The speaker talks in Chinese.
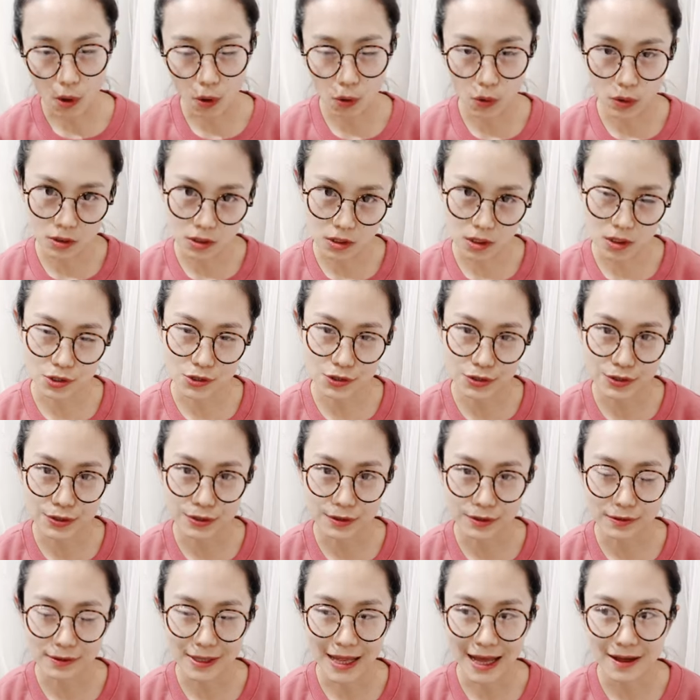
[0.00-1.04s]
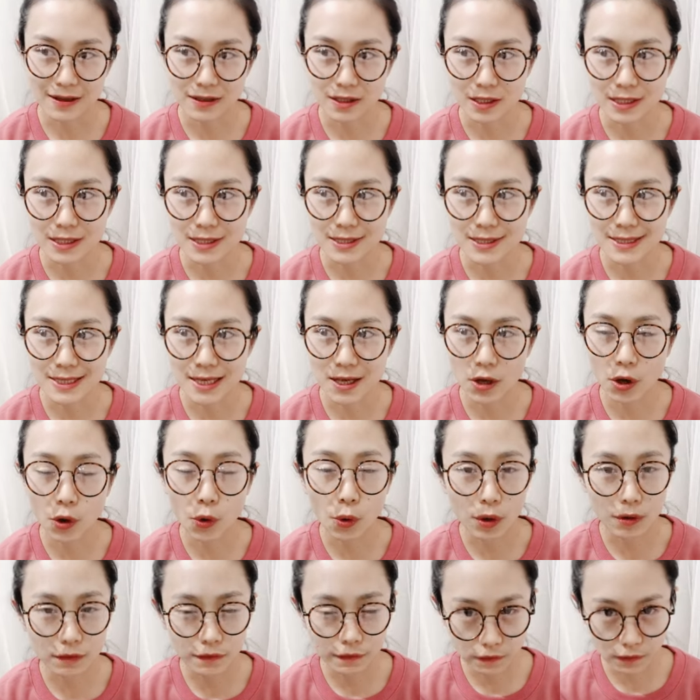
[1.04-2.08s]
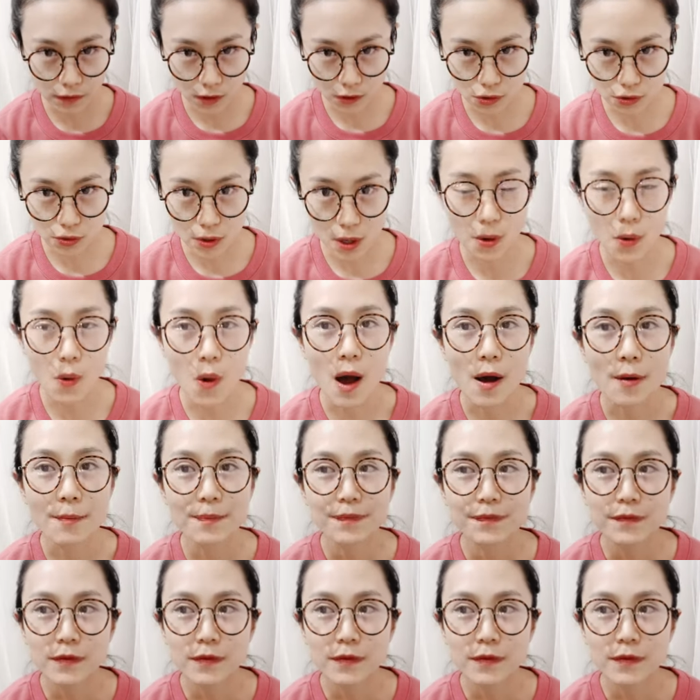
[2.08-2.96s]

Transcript: 或者是他的一些恢复的状况。